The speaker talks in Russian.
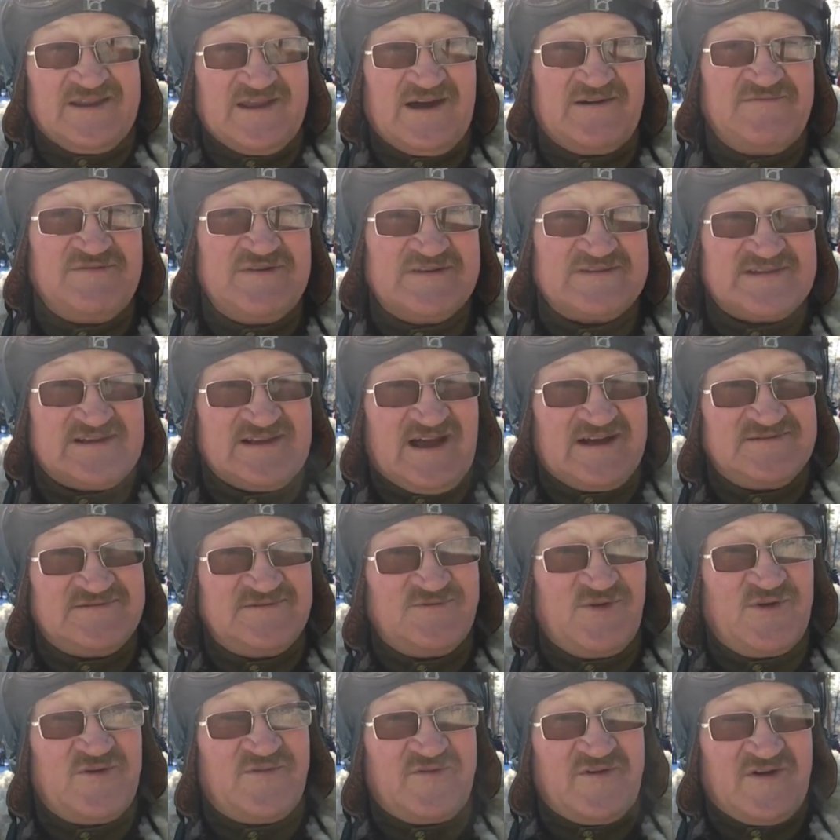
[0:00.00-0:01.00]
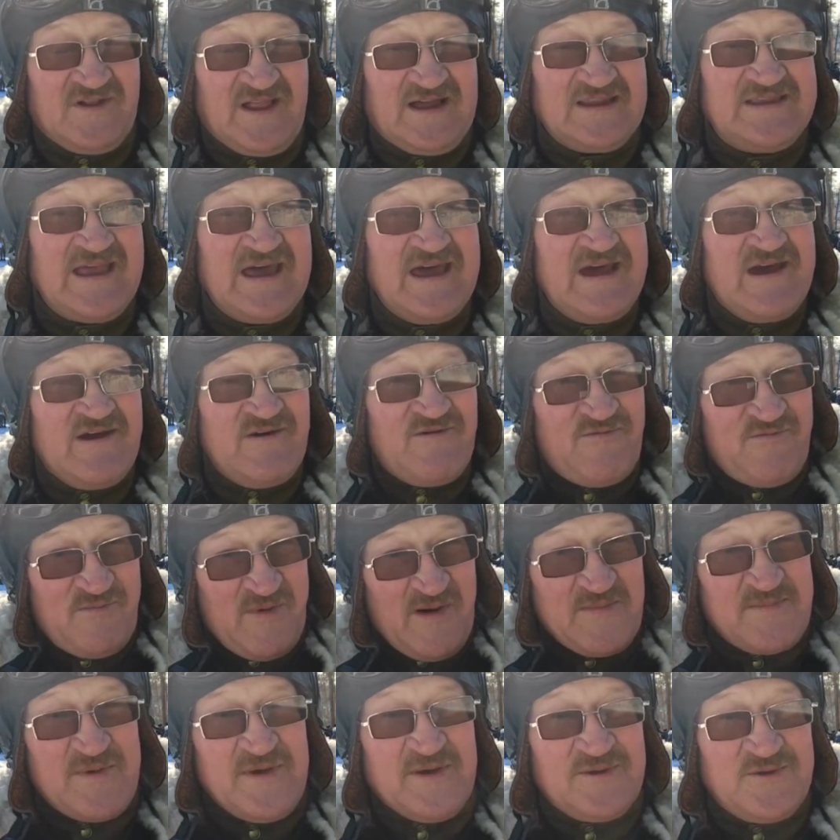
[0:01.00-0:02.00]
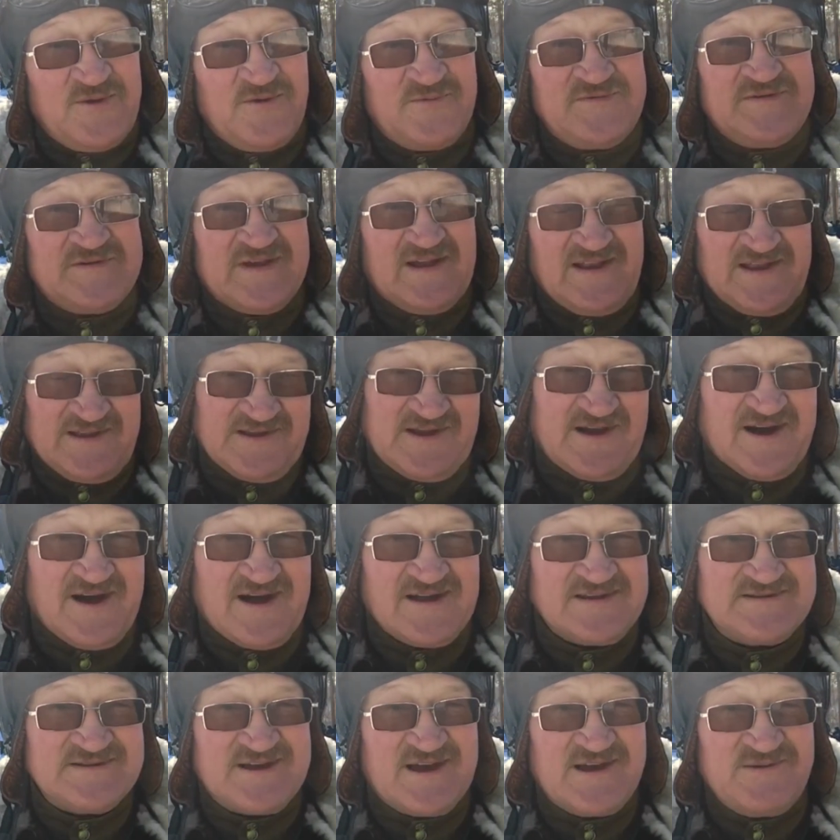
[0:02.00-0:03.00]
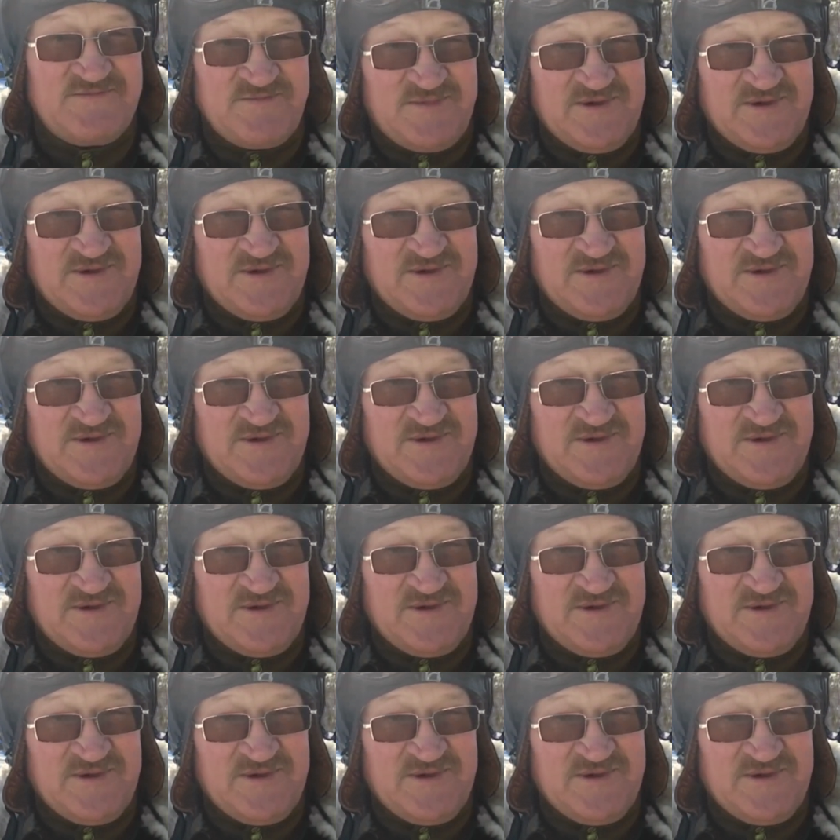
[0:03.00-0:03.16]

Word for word: она внесла свой вклад в победу в Сталинградской